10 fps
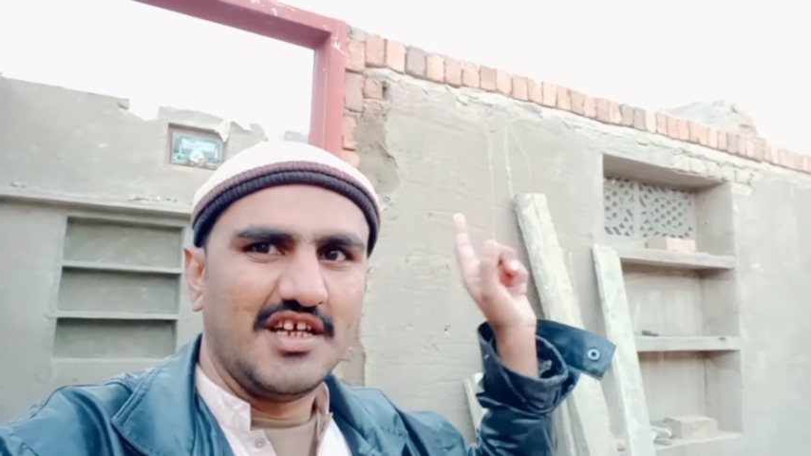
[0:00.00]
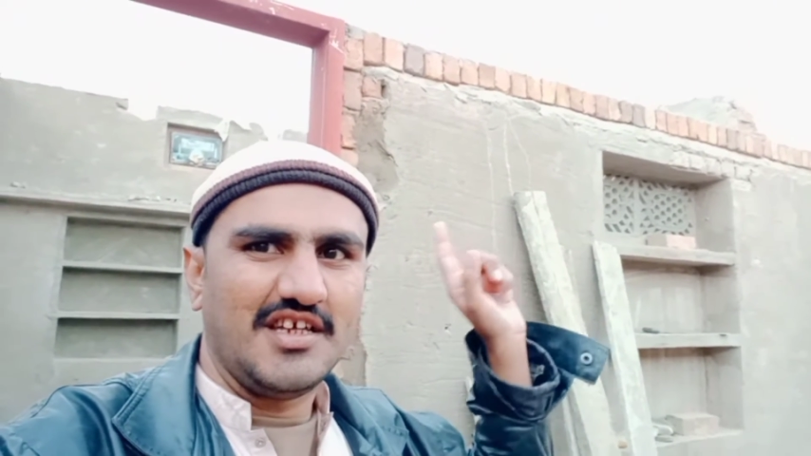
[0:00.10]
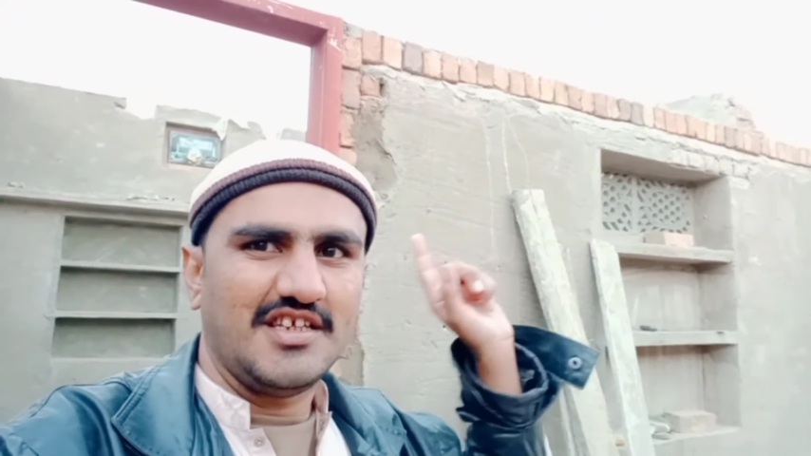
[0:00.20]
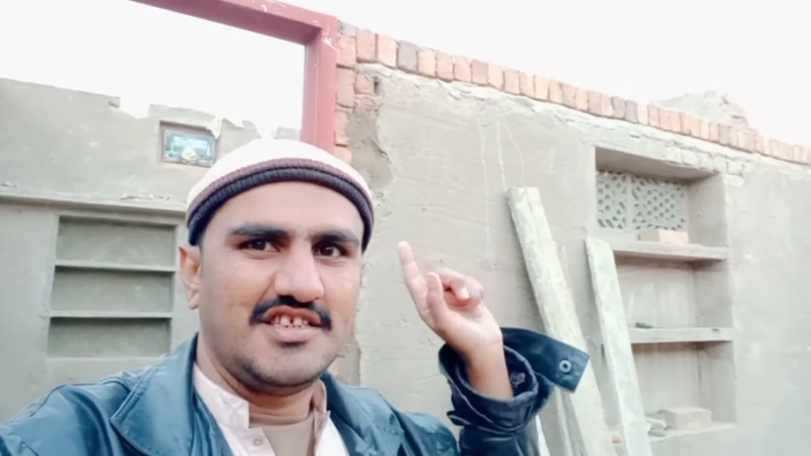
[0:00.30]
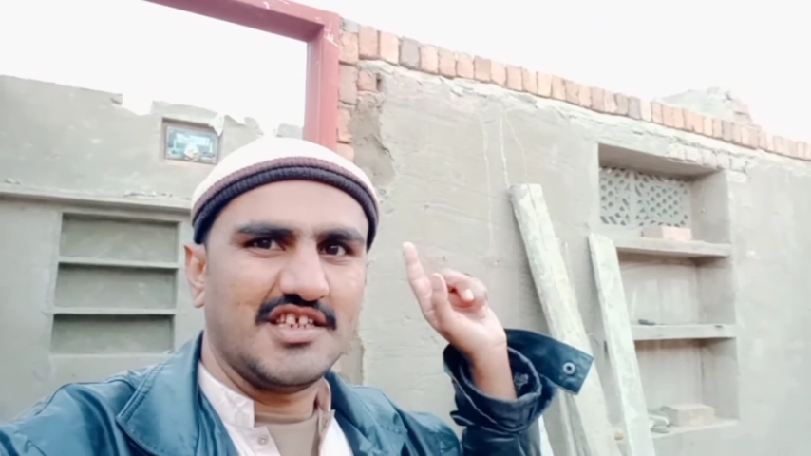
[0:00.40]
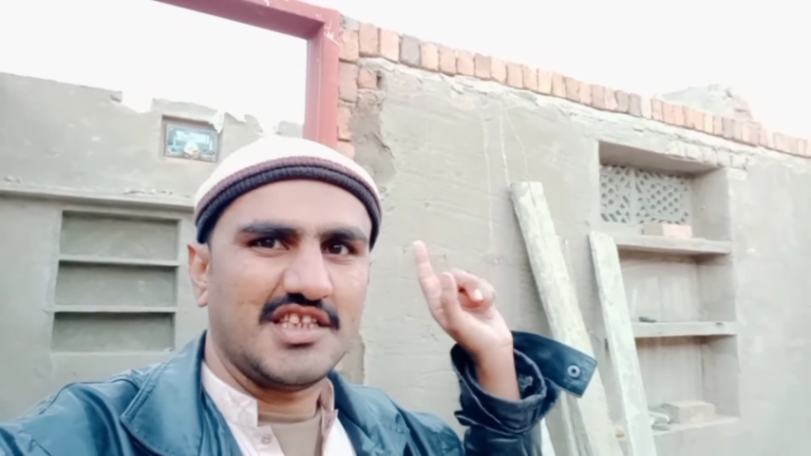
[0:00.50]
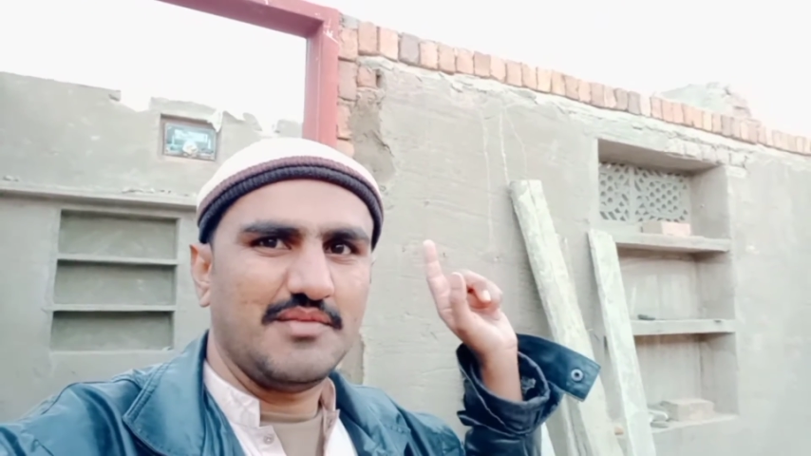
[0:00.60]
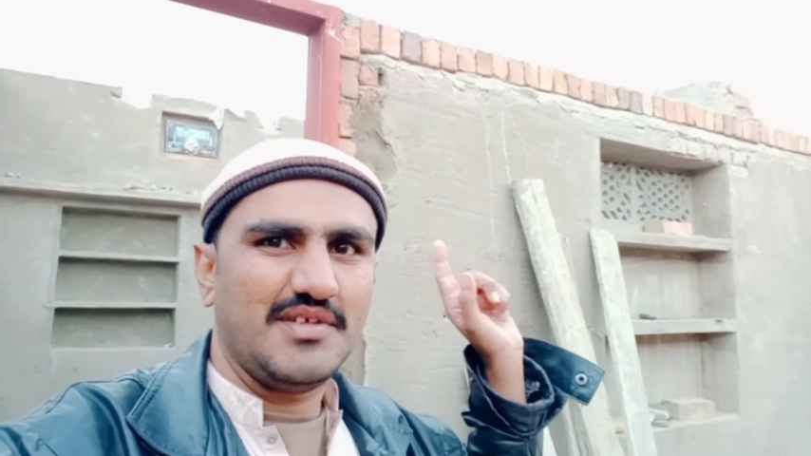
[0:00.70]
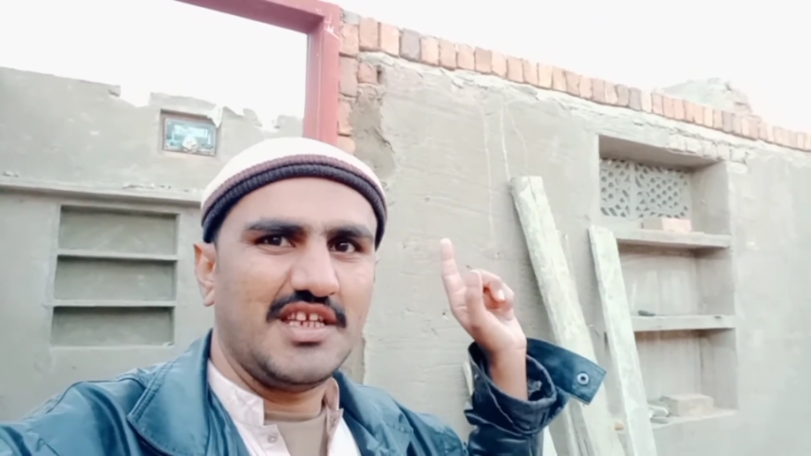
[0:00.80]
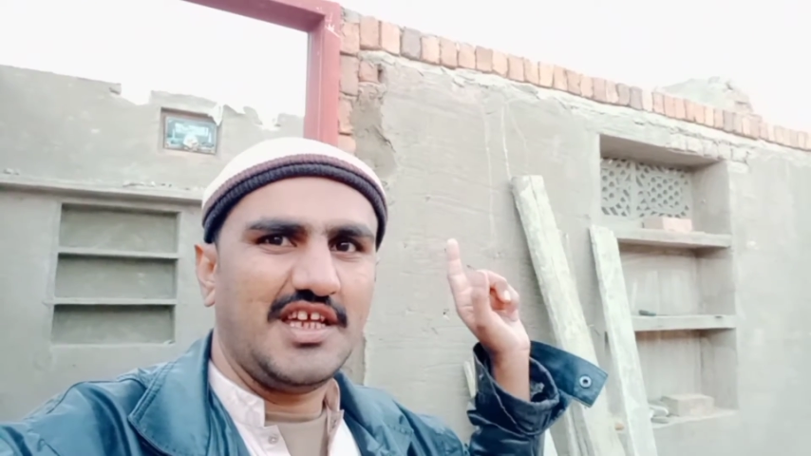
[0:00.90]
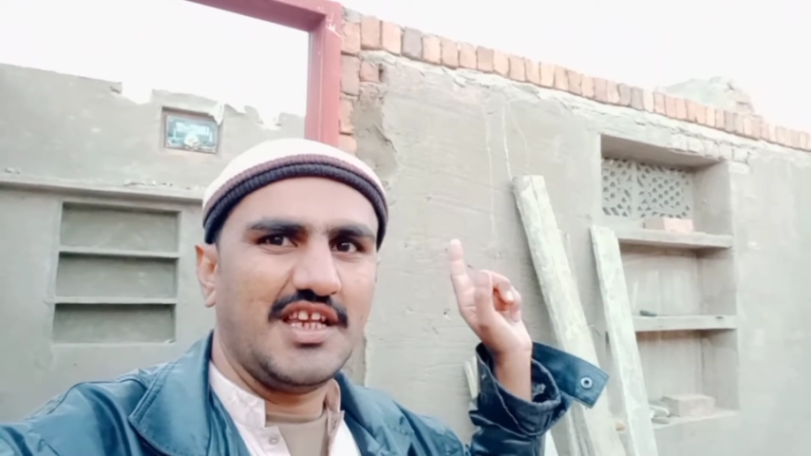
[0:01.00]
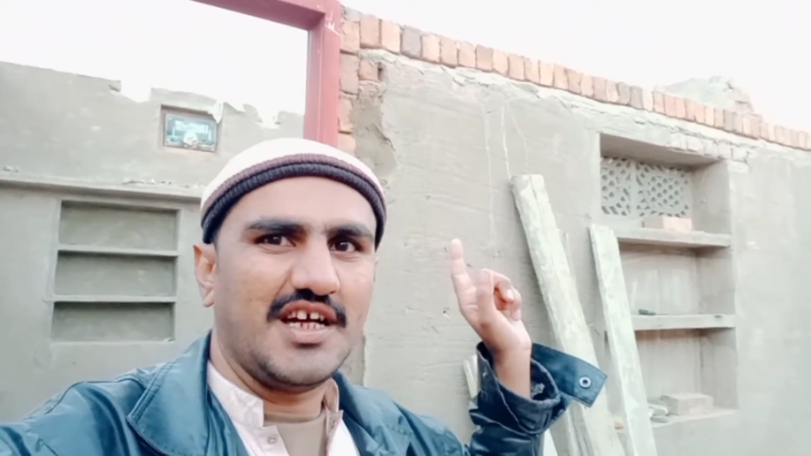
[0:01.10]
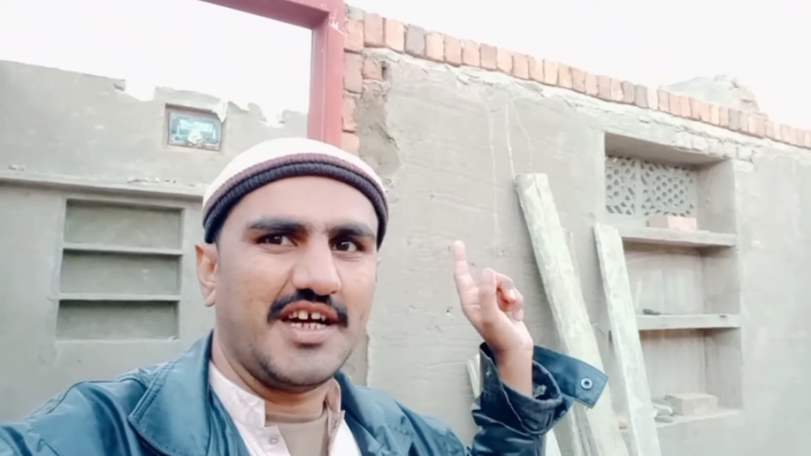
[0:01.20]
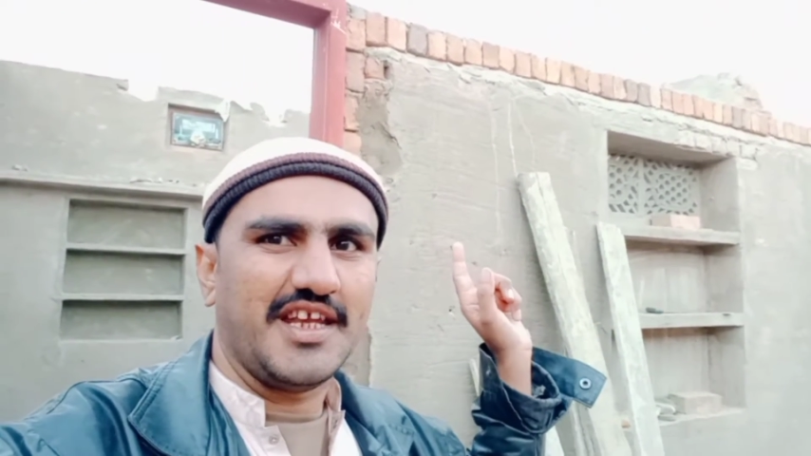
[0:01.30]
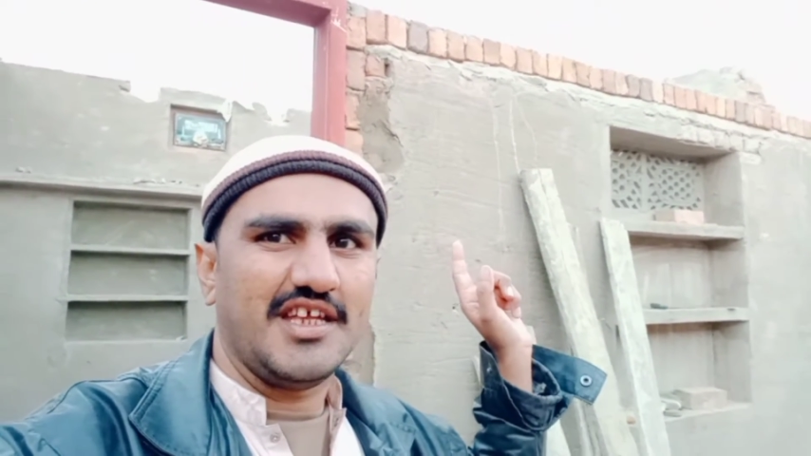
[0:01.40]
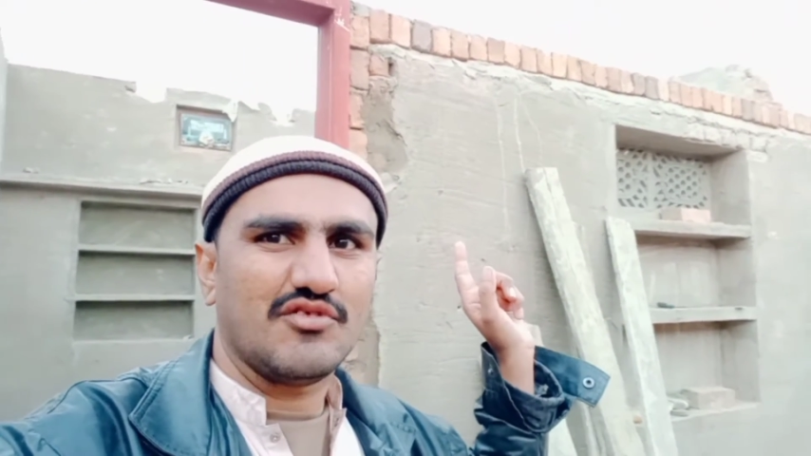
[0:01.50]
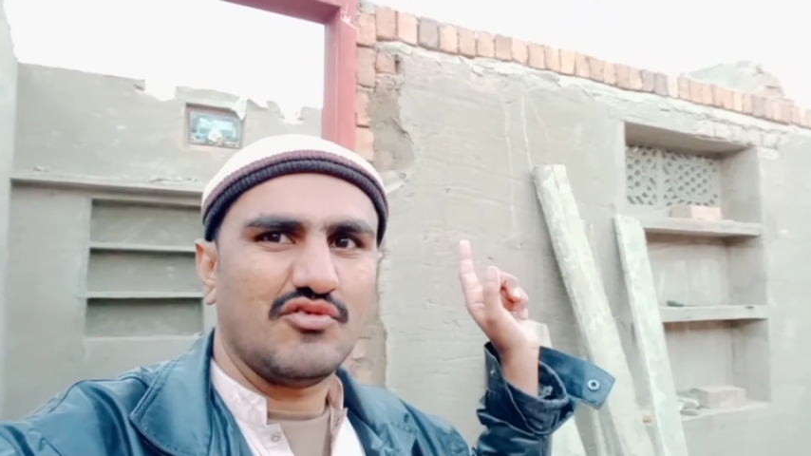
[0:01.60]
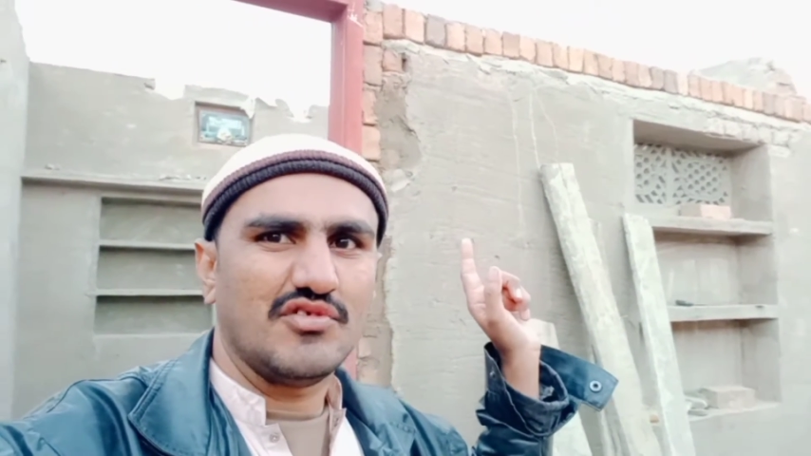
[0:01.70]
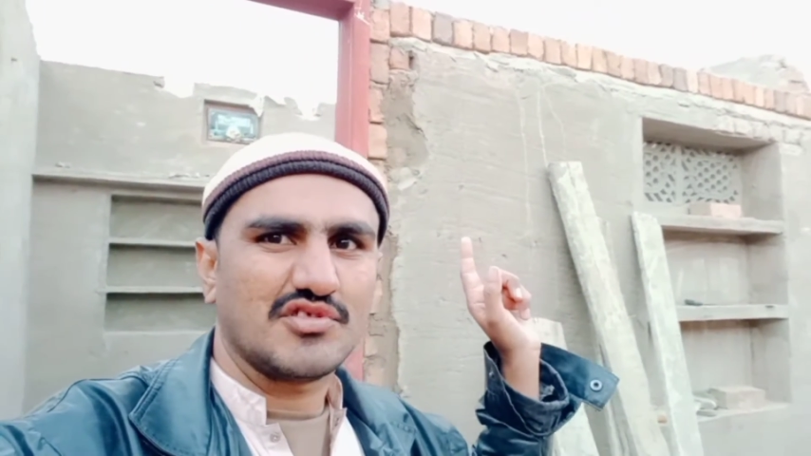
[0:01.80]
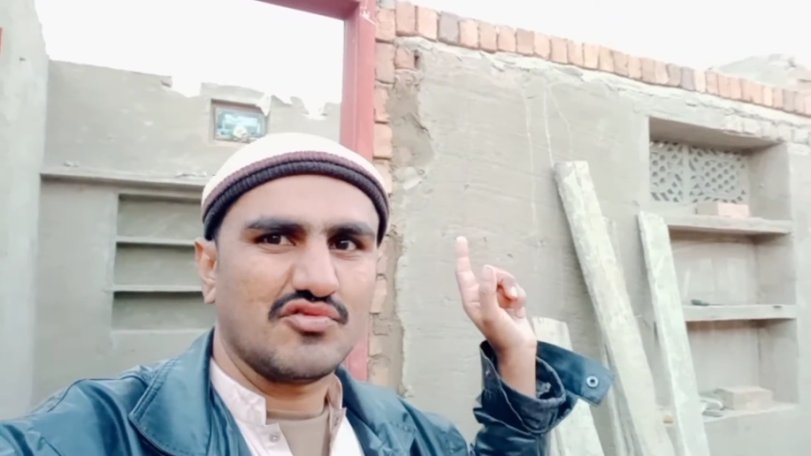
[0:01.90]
ये छत अभी नहीं लगा रहे हैं तो इसको